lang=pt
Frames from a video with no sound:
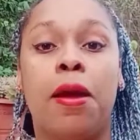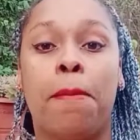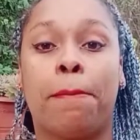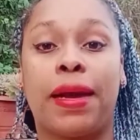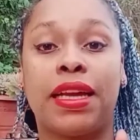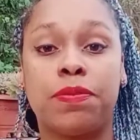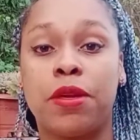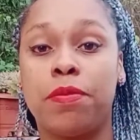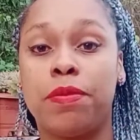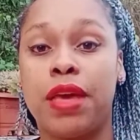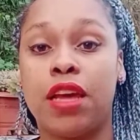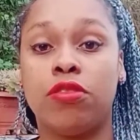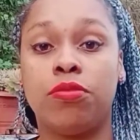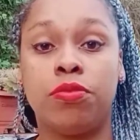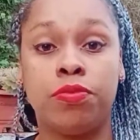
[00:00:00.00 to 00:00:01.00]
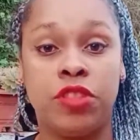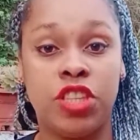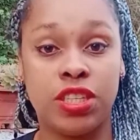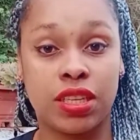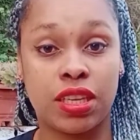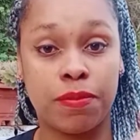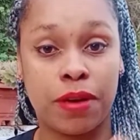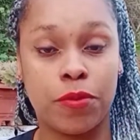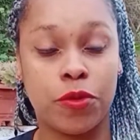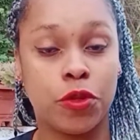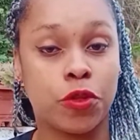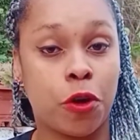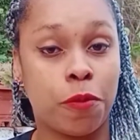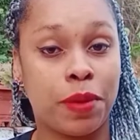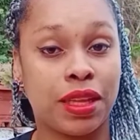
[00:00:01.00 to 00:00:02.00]
Mas primeiro, diz aqui para mim
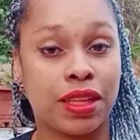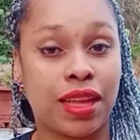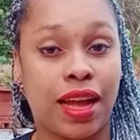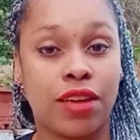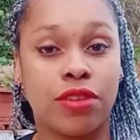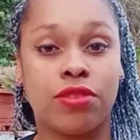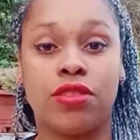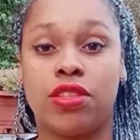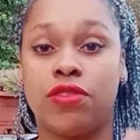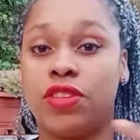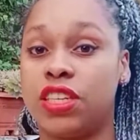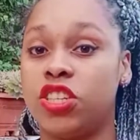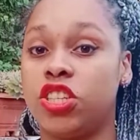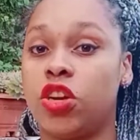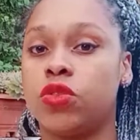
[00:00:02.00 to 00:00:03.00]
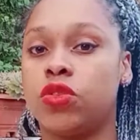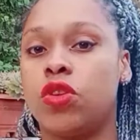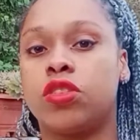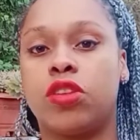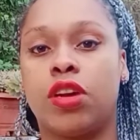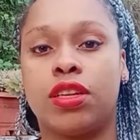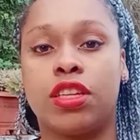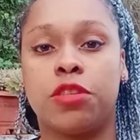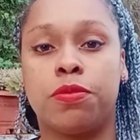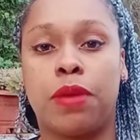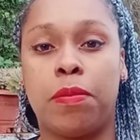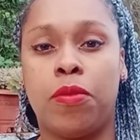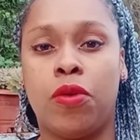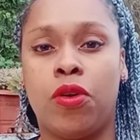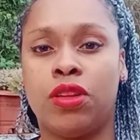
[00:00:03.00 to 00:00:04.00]
nos comentários se você já usou a torta de
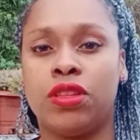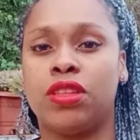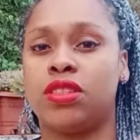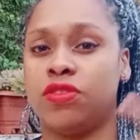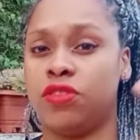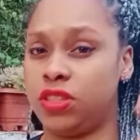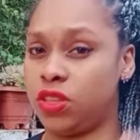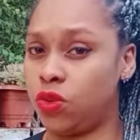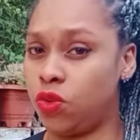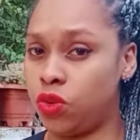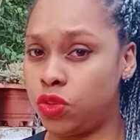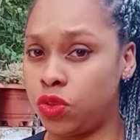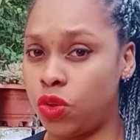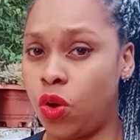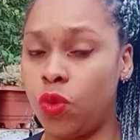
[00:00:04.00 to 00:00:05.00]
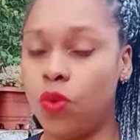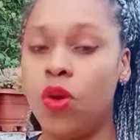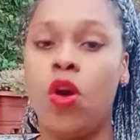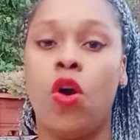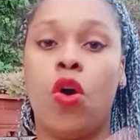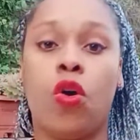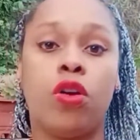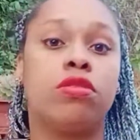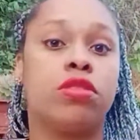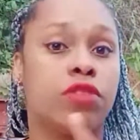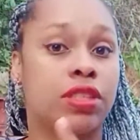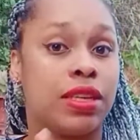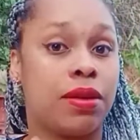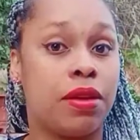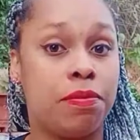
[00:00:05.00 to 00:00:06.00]
mamona, se você gostou ou se
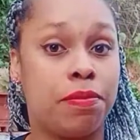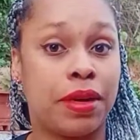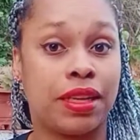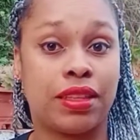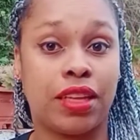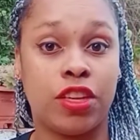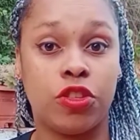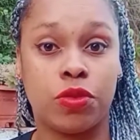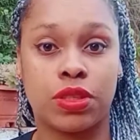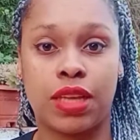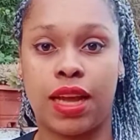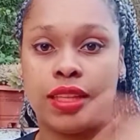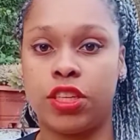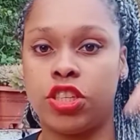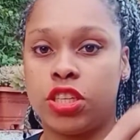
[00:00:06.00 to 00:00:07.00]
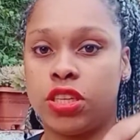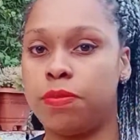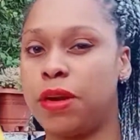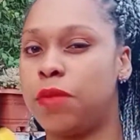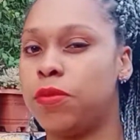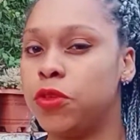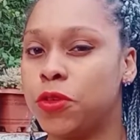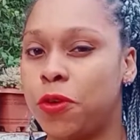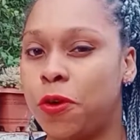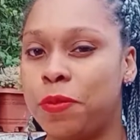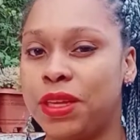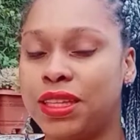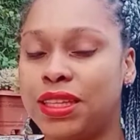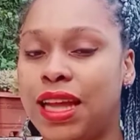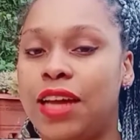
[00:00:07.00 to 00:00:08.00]
você pretende usar, deixa aqui para mim nos
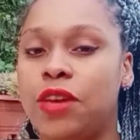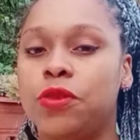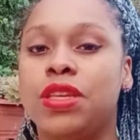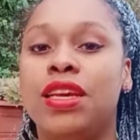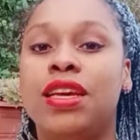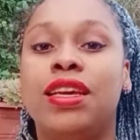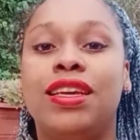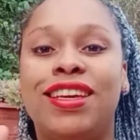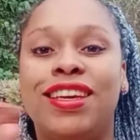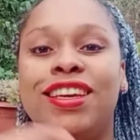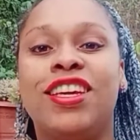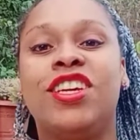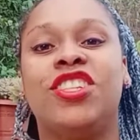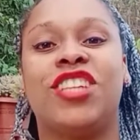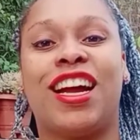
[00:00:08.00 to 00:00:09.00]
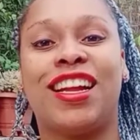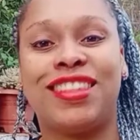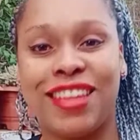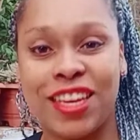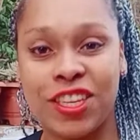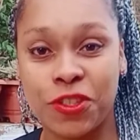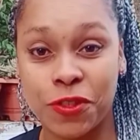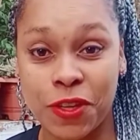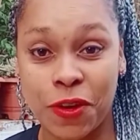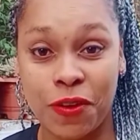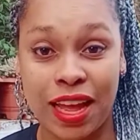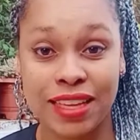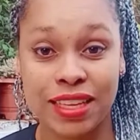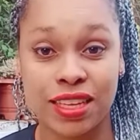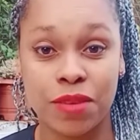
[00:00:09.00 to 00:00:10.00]
comentários e já deixa o seu
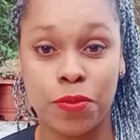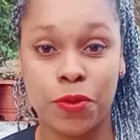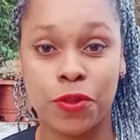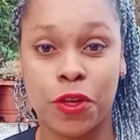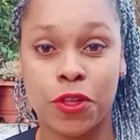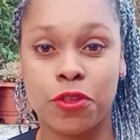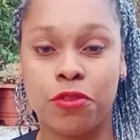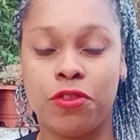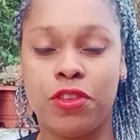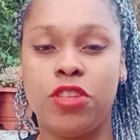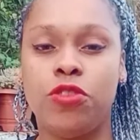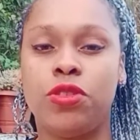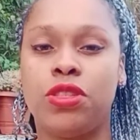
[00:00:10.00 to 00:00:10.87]
like aqui pro nosso vídeo.